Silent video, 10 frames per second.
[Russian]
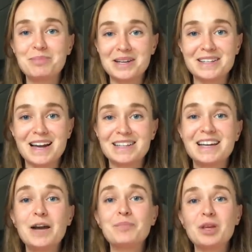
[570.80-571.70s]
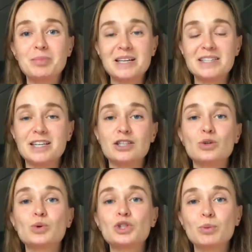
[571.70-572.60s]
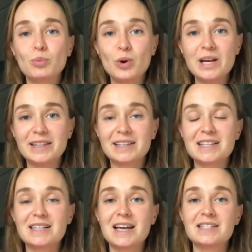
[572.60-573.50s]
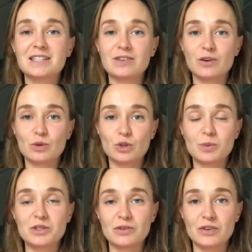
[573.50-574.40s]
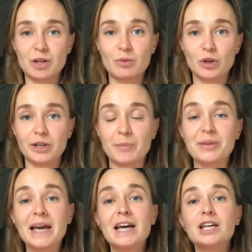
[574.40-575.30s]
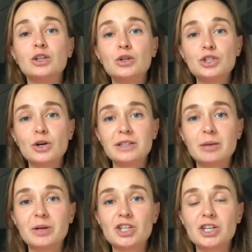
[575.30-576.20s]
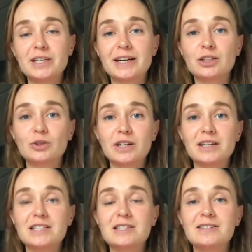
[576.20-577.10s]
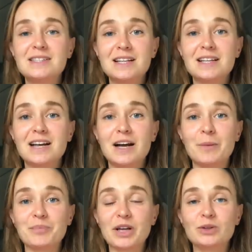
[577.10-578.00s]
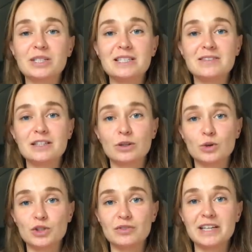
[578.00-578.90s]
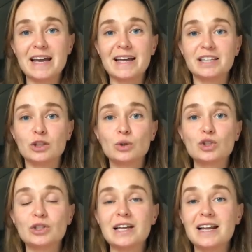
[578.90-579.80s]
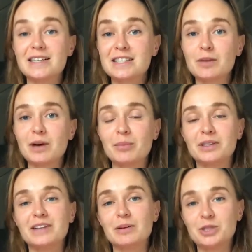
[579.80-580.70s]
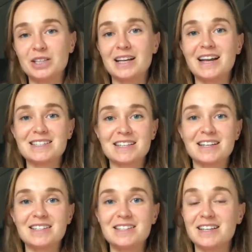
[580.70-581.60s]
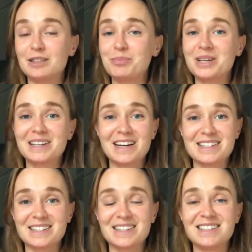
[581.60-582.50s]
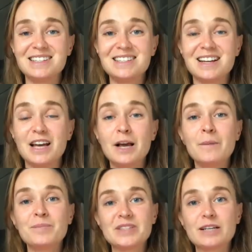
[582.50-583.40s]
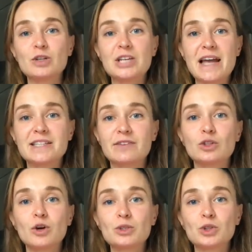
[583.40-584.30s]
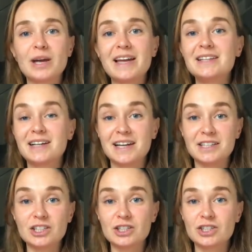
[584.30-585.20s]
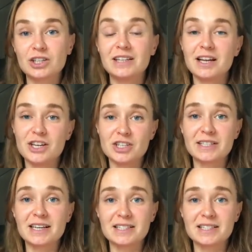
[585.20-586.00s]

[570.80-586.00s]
принять и простить. И уж тем более это касается своего собственного ребенка. Но еще одна причина, которая действительно, которая действительно очень влияет на то, что итальянские мамы, да и вообще итальянские родители, это прекрасные родители, заключается в том, том, что это, конечно же, католическая